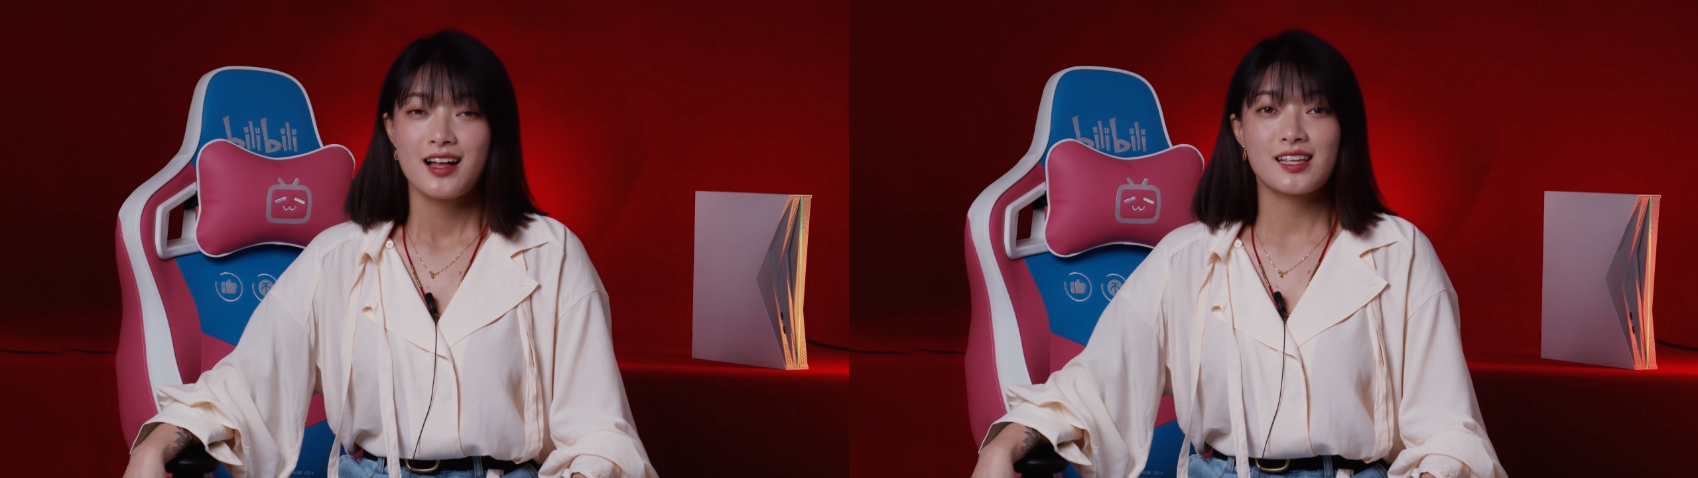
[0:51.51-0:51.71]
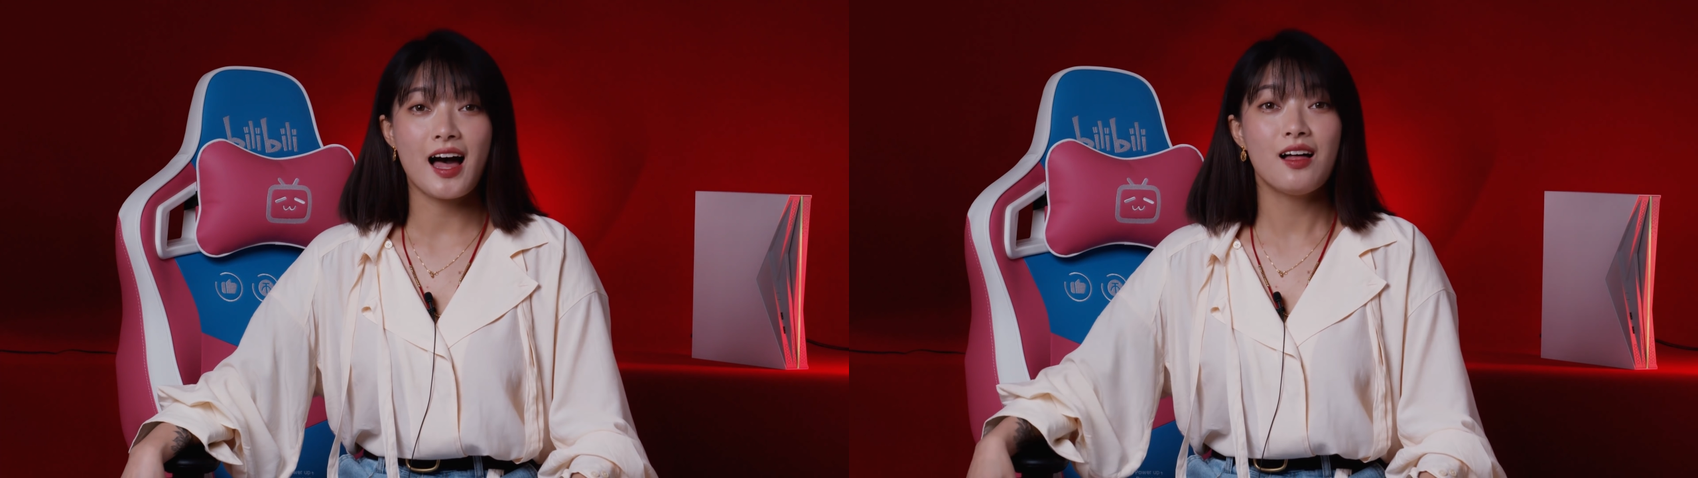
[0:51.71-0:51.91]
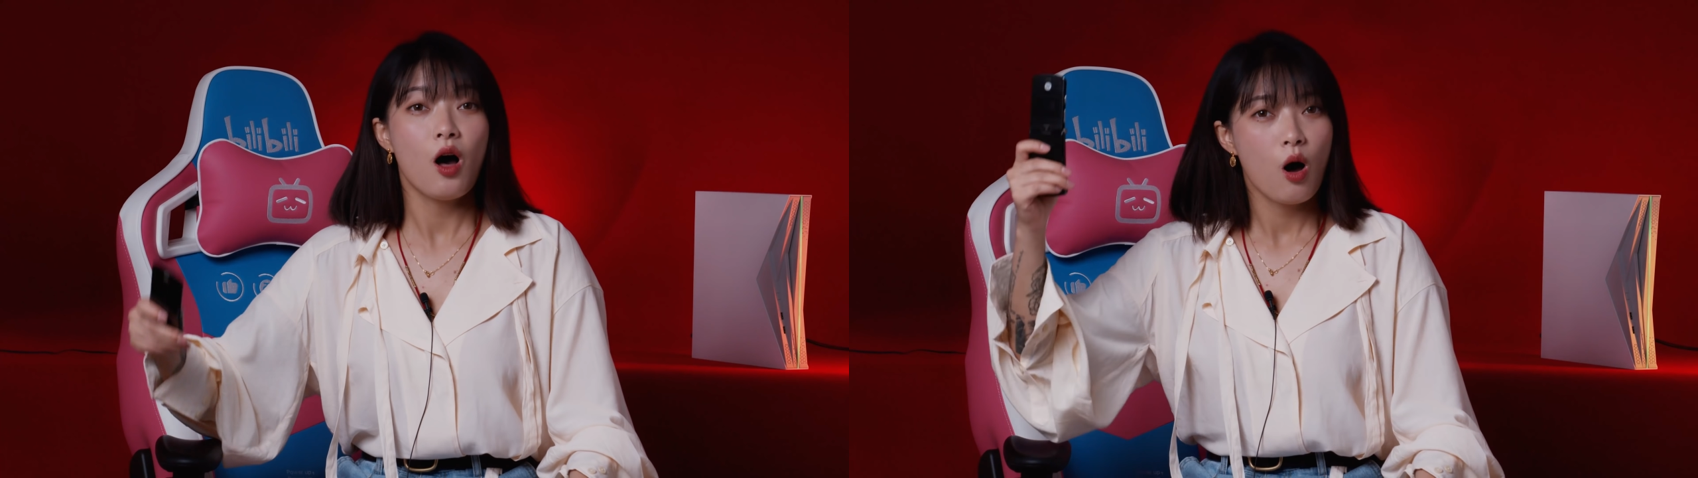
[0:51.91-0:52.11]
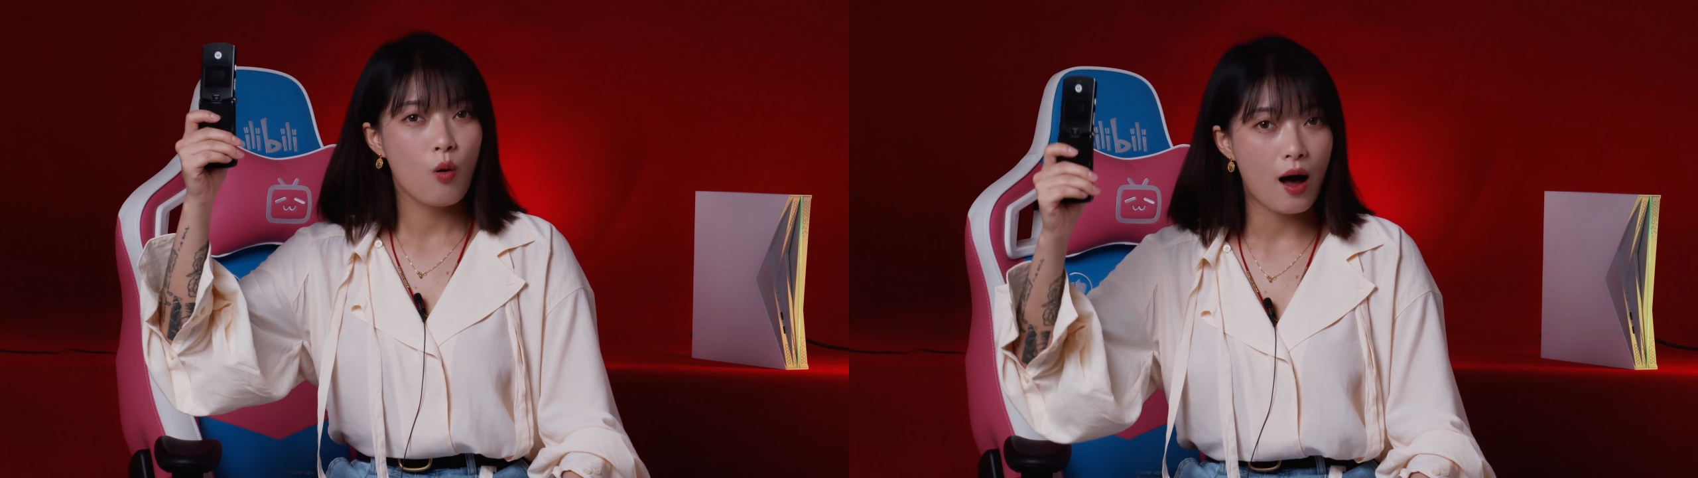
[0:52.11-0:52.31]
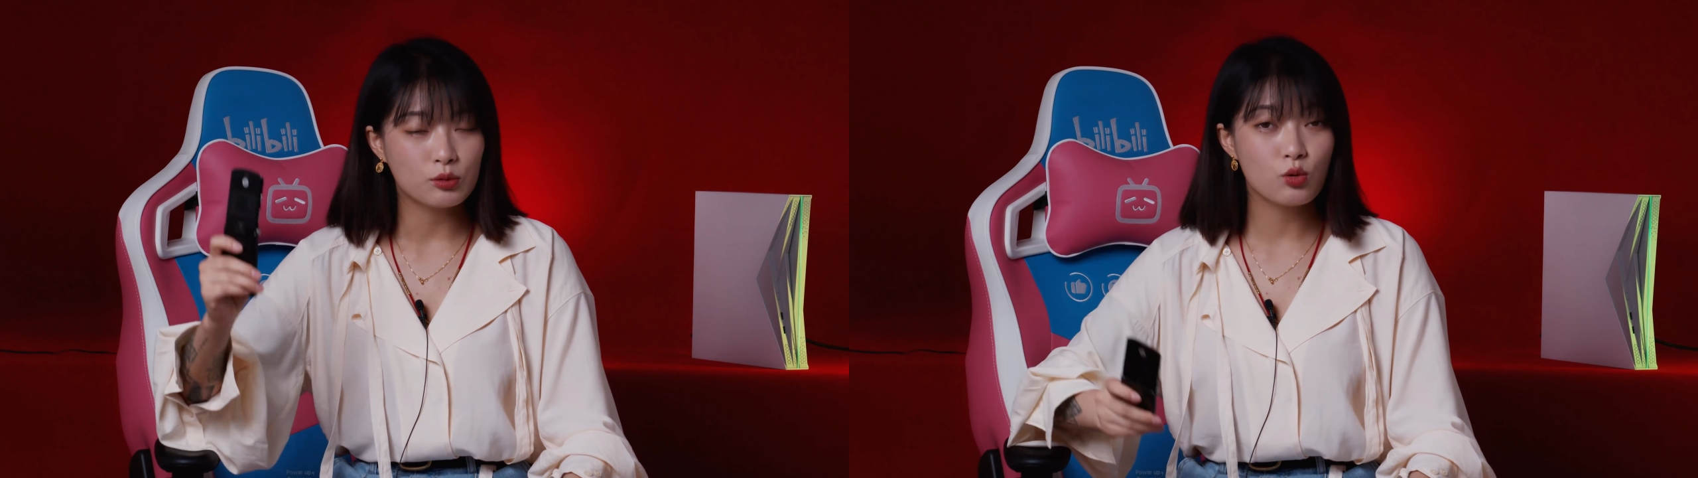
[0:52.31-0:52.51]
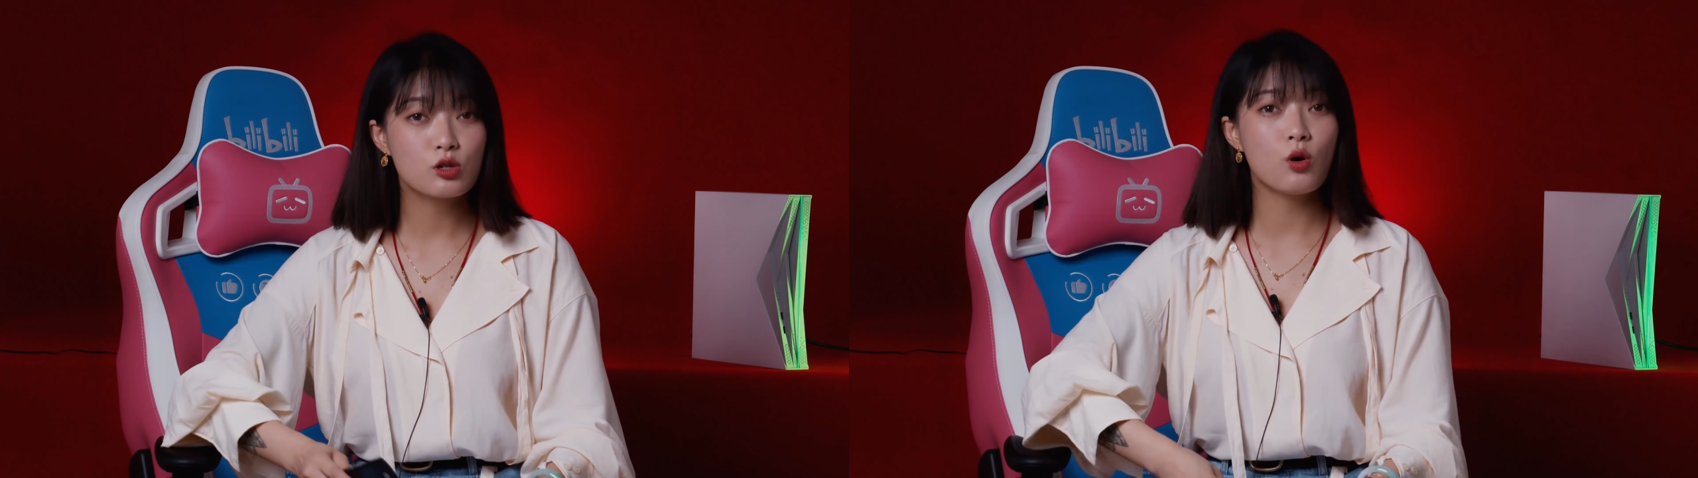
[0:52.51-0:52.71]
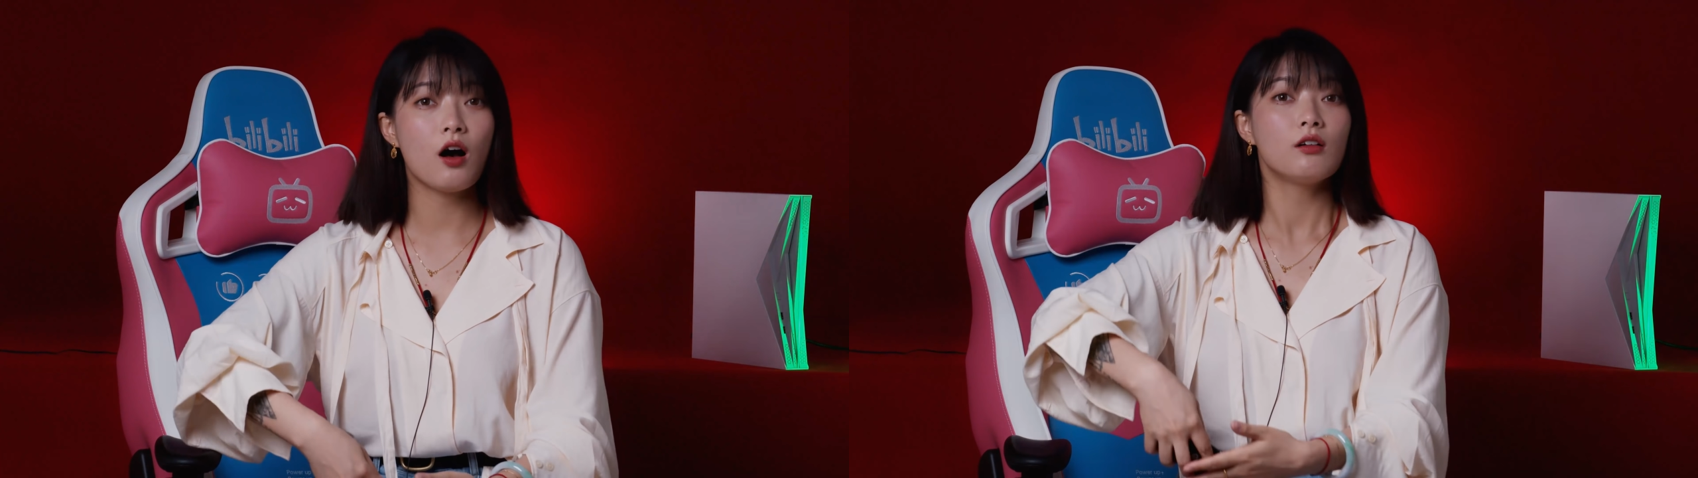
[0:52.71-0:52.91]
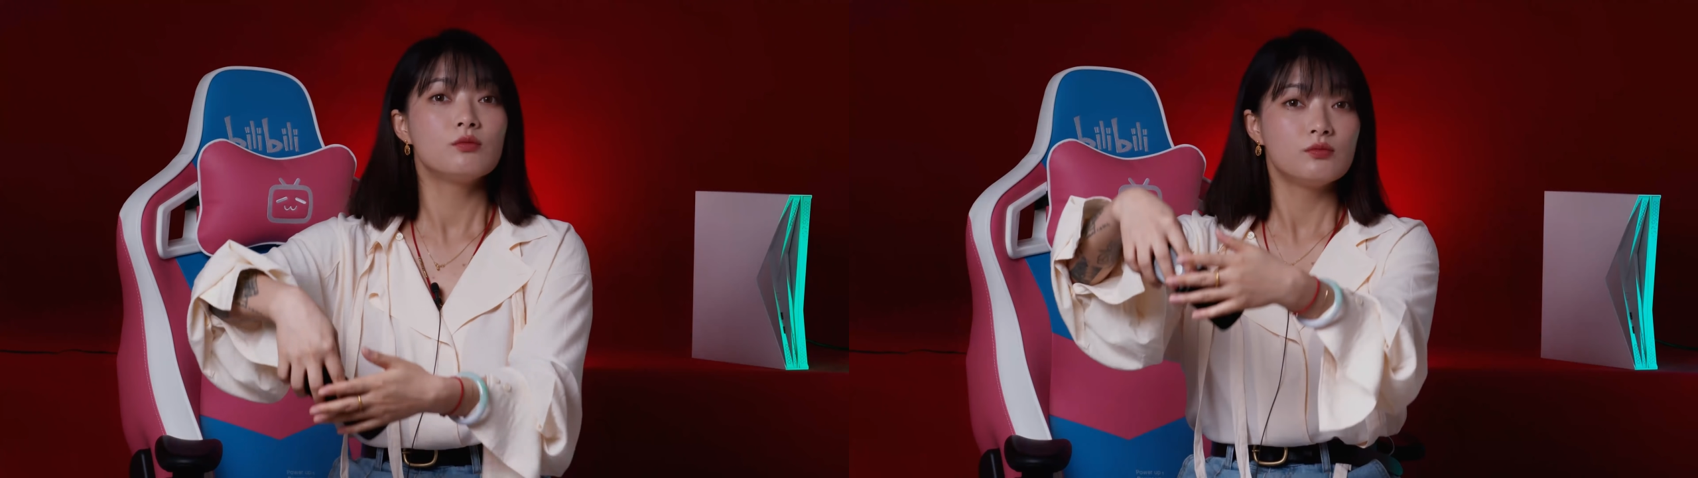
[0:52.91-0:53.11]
咱话不多说，